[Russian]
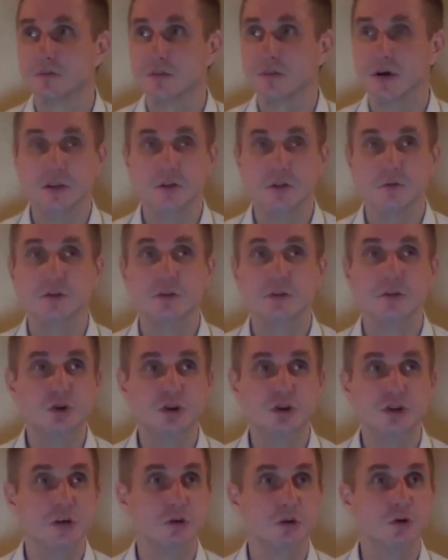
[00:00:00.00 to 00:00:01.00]
Поэтому
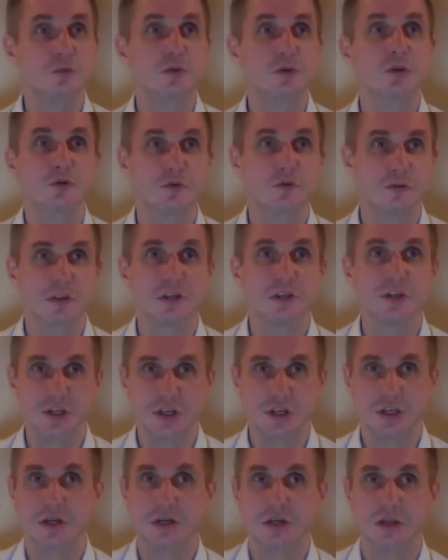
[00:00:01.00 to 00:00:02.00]
сложно глубину в
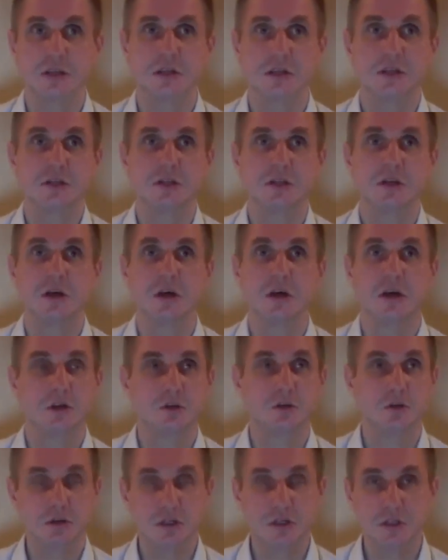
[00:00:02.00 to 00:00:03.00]
отношениях найти.
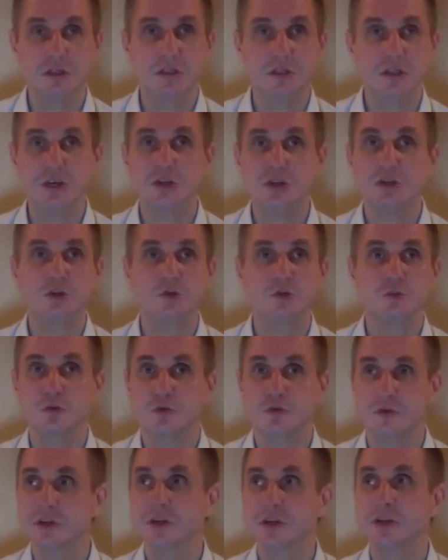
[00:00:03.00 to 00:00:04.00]
Но это не значит, что мы
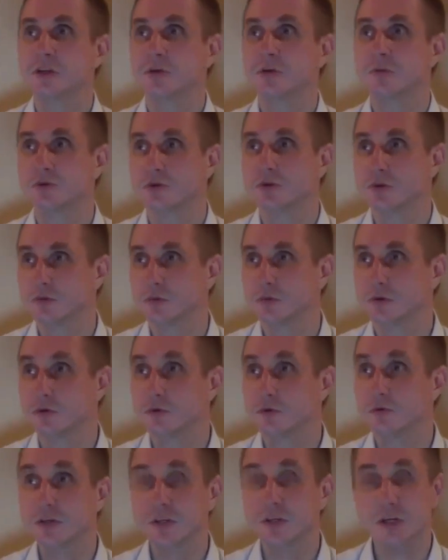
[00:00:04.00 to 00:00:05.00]
уважать не можем.
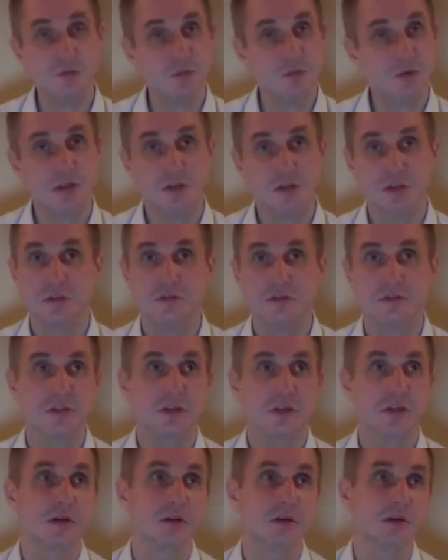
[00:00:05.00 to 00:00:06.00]
Уважать мы должны
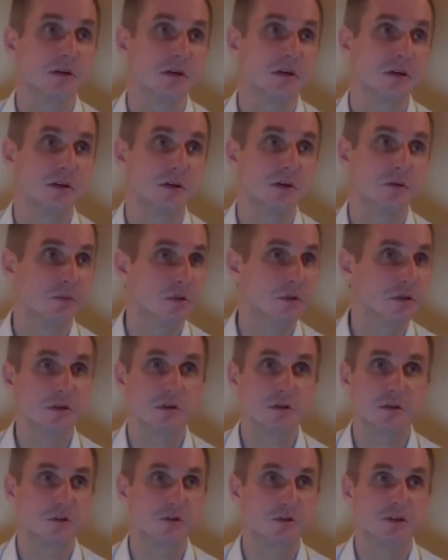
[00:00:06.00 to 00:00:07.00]
всех без
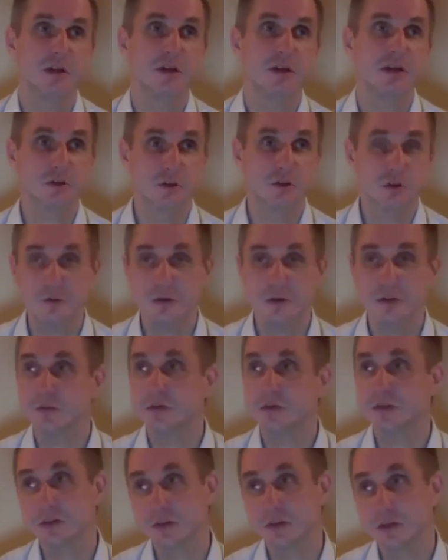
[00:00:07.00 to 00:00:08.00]
исключения, особенно
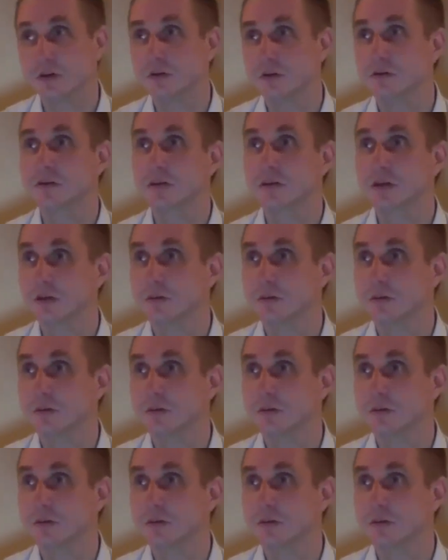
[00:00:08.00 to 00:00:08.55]
близких людей